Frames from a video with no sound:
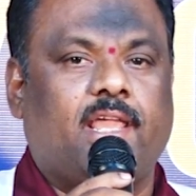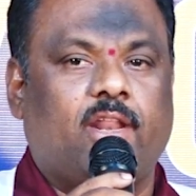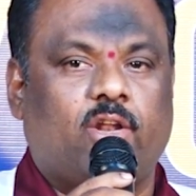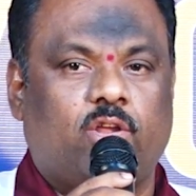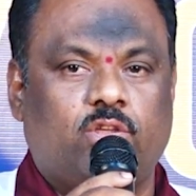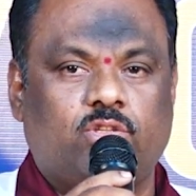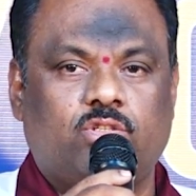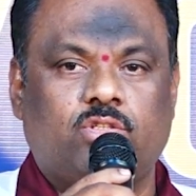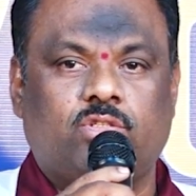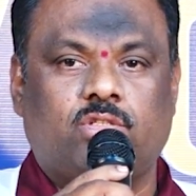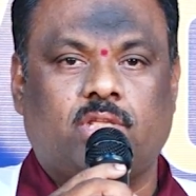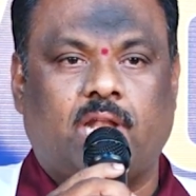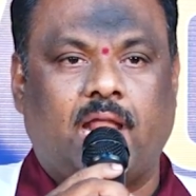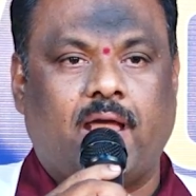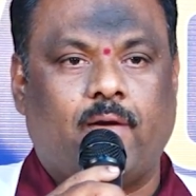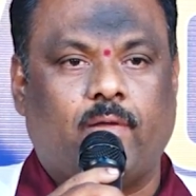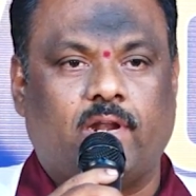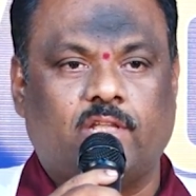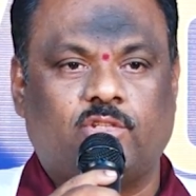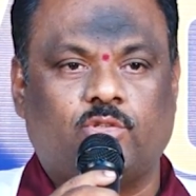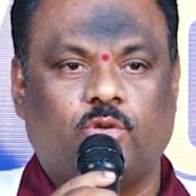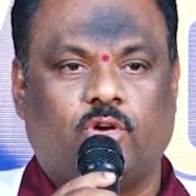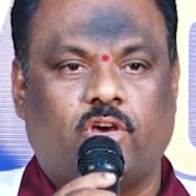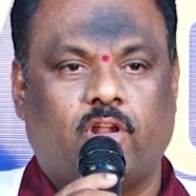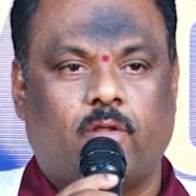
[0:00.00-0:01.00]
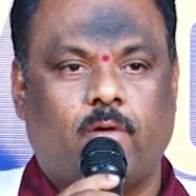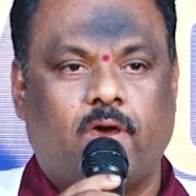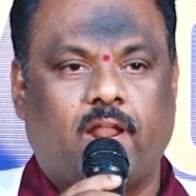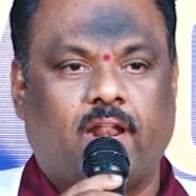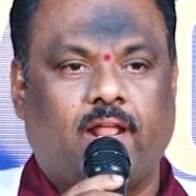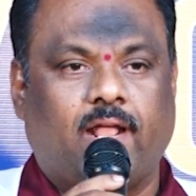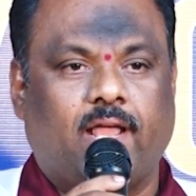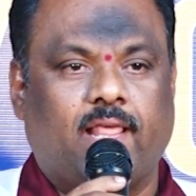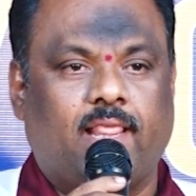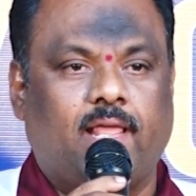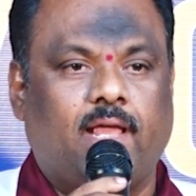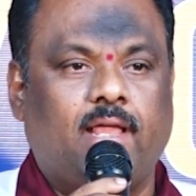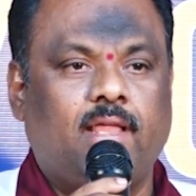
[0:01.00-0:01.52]
ఈరోజు శ్రావణ
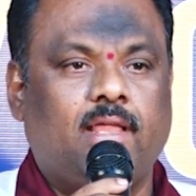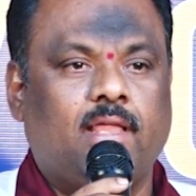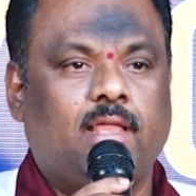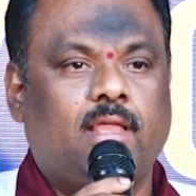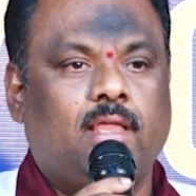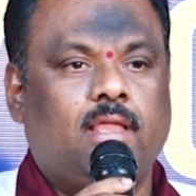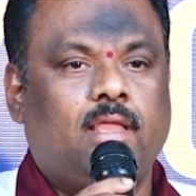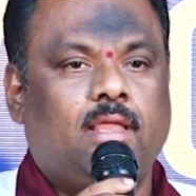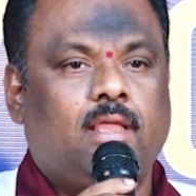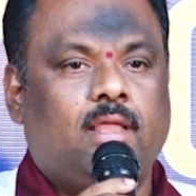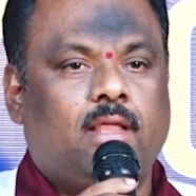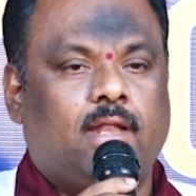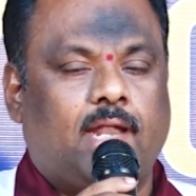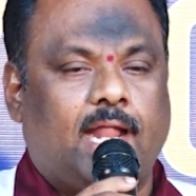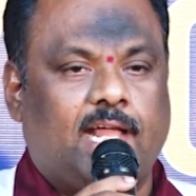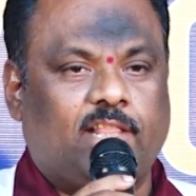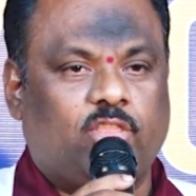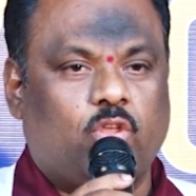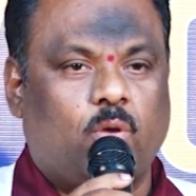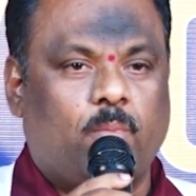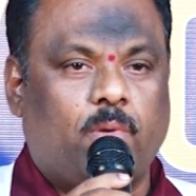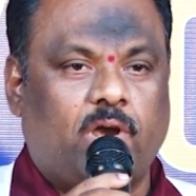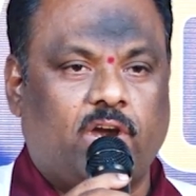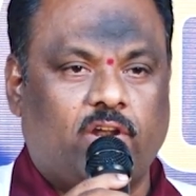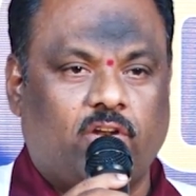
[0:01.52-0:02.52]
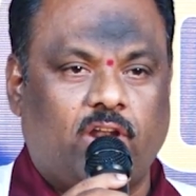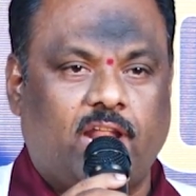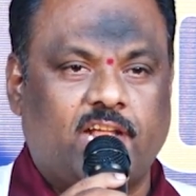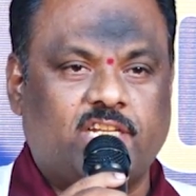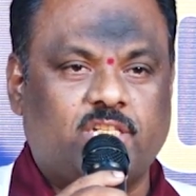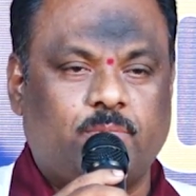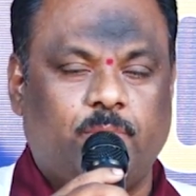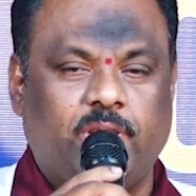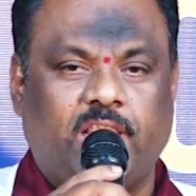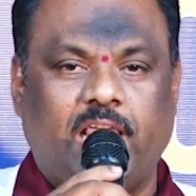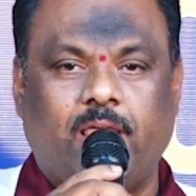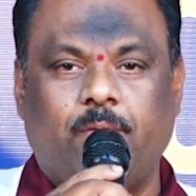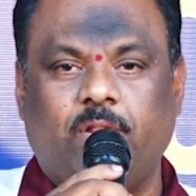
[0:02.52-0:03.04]
శుక్రవారం కదా నాతో పాటు
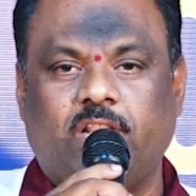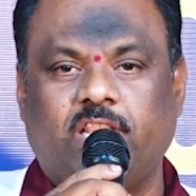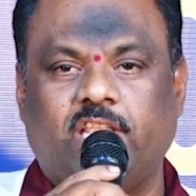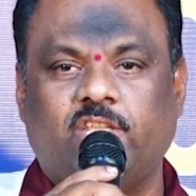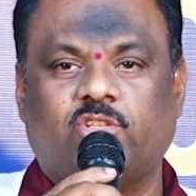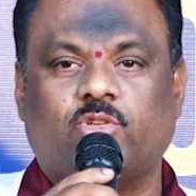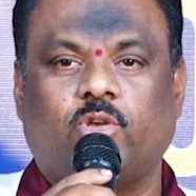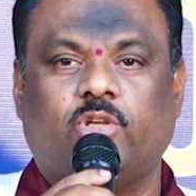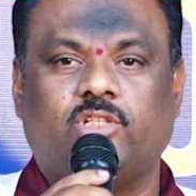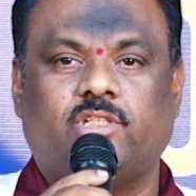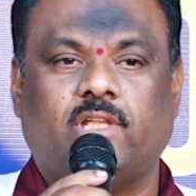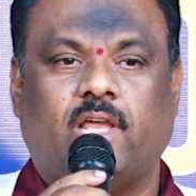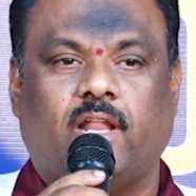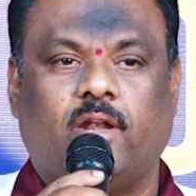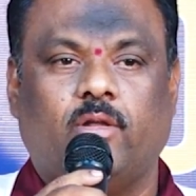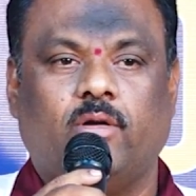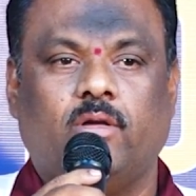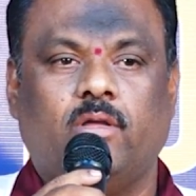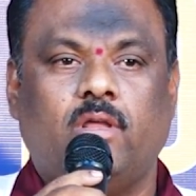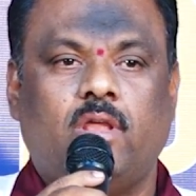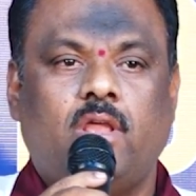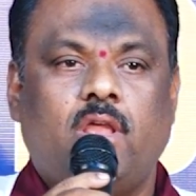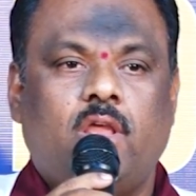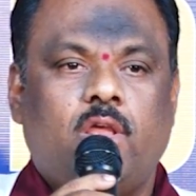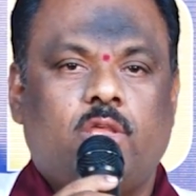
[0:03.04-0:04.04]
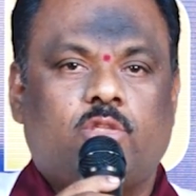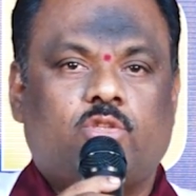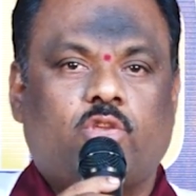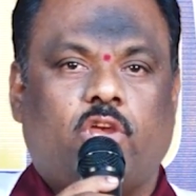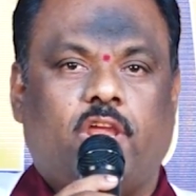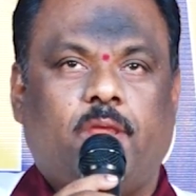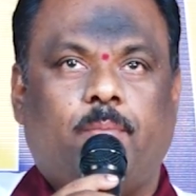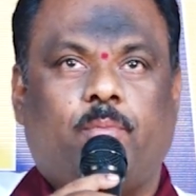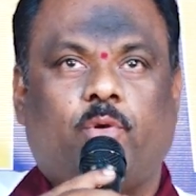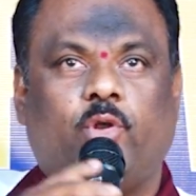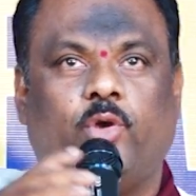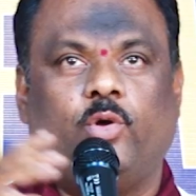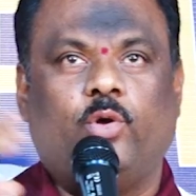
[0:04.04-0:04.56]
లక్ష్మీదేవిని తీసుకొచ్చాను సో
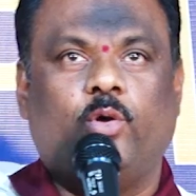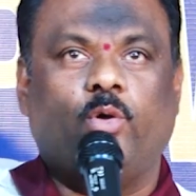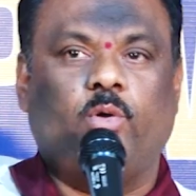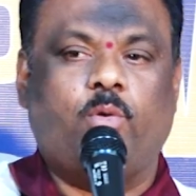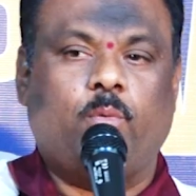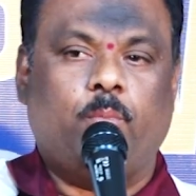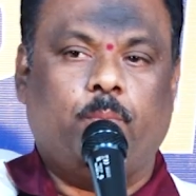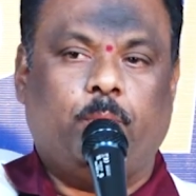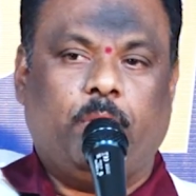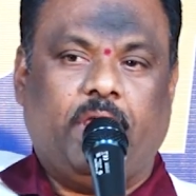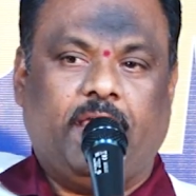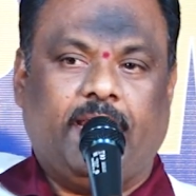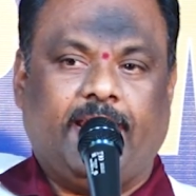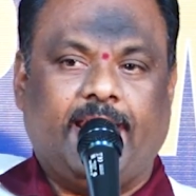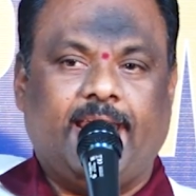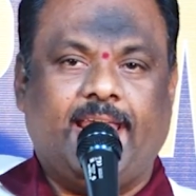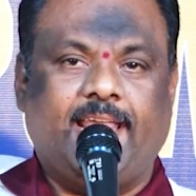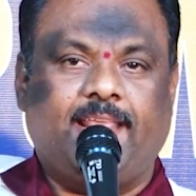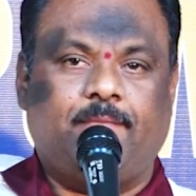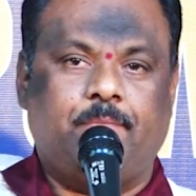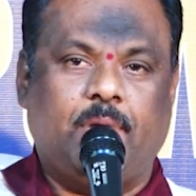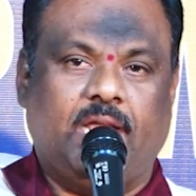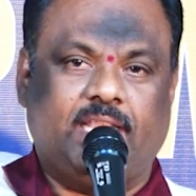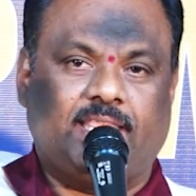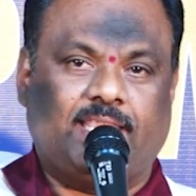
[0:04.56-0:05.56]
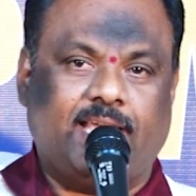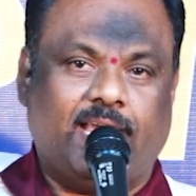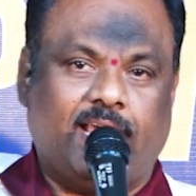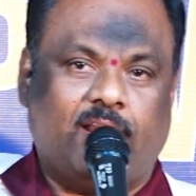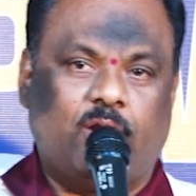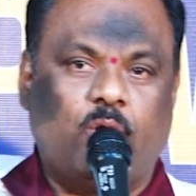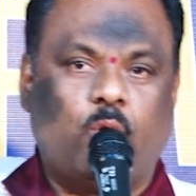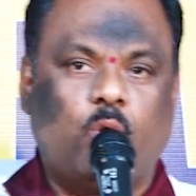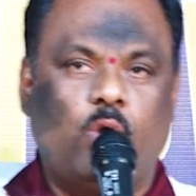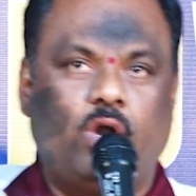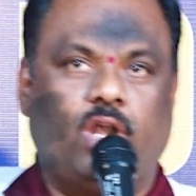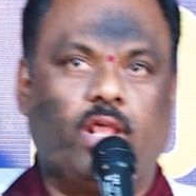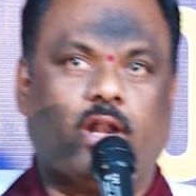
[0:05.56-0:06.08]
ఇప్పుడు మీరు ఏమైతే
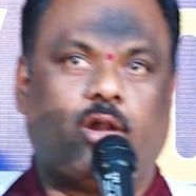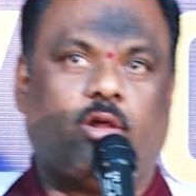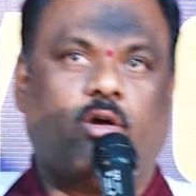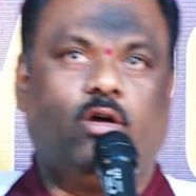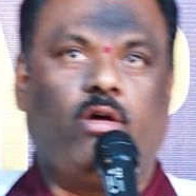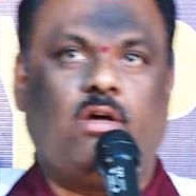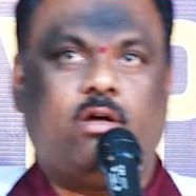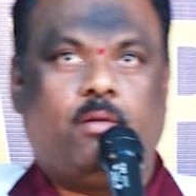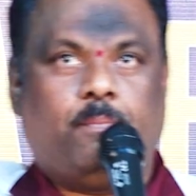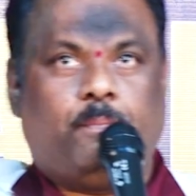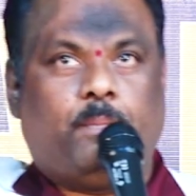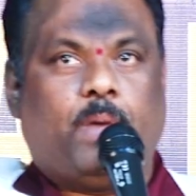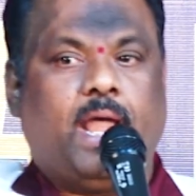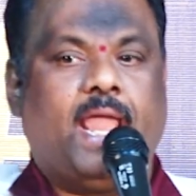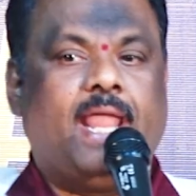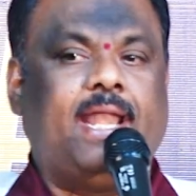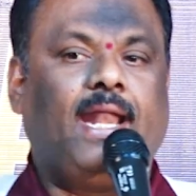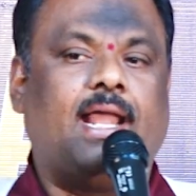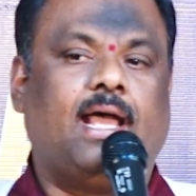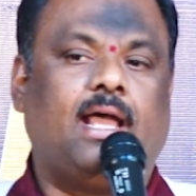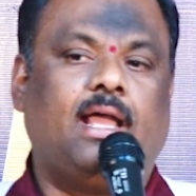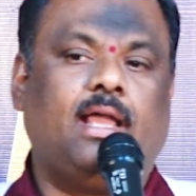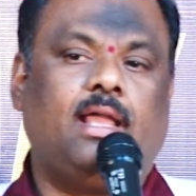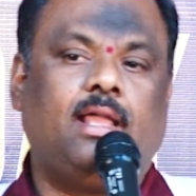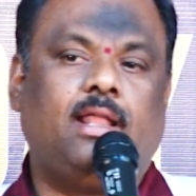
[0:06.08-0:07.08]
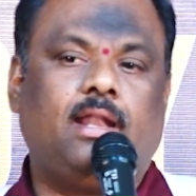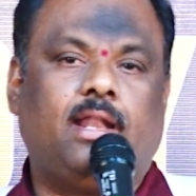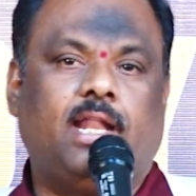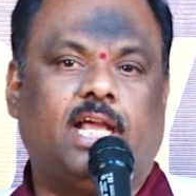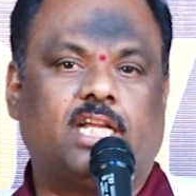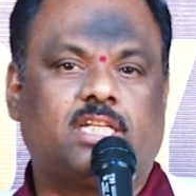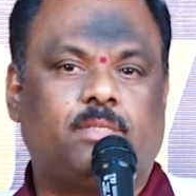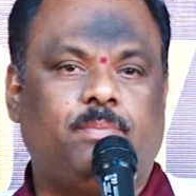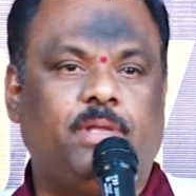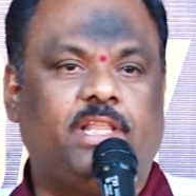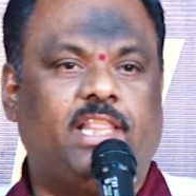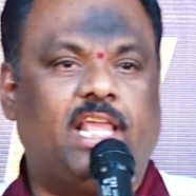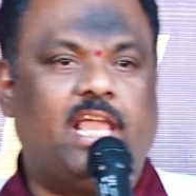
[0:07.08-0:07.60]
అనుకుంటారో పైన
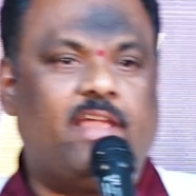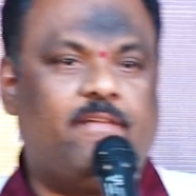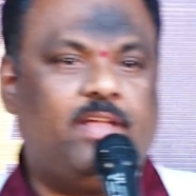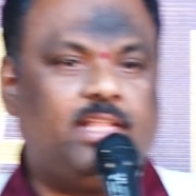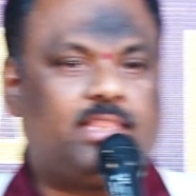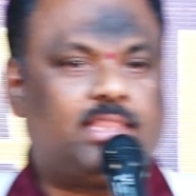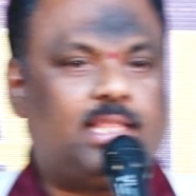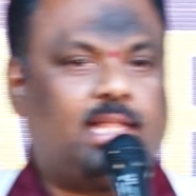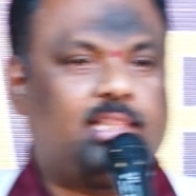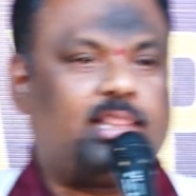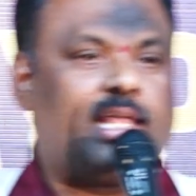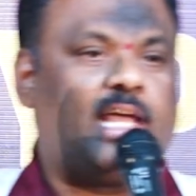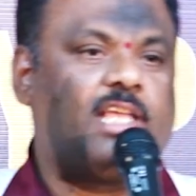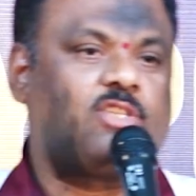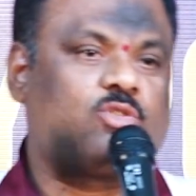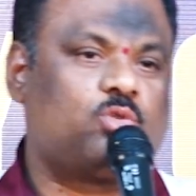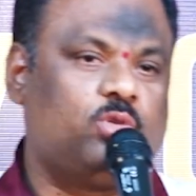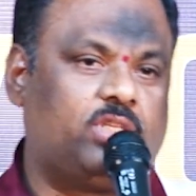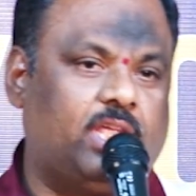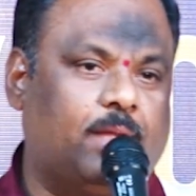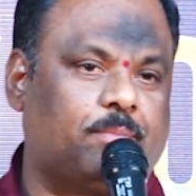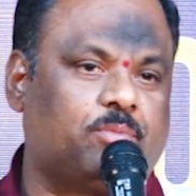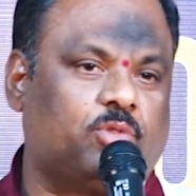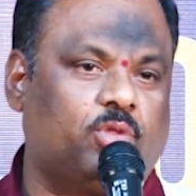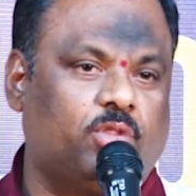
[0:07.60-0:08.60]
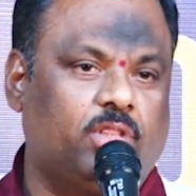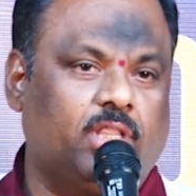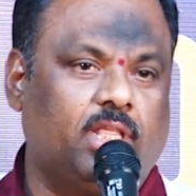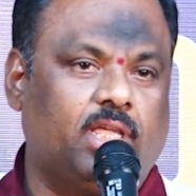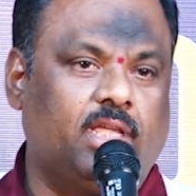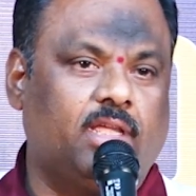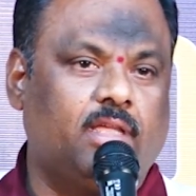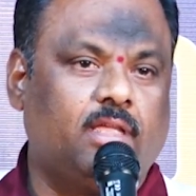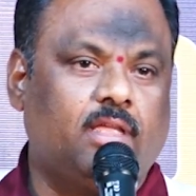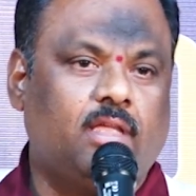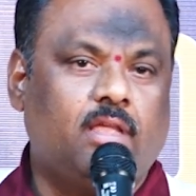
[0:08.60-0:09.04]
లక్ష్మీదేవి తతాస్తు చెప్తుంది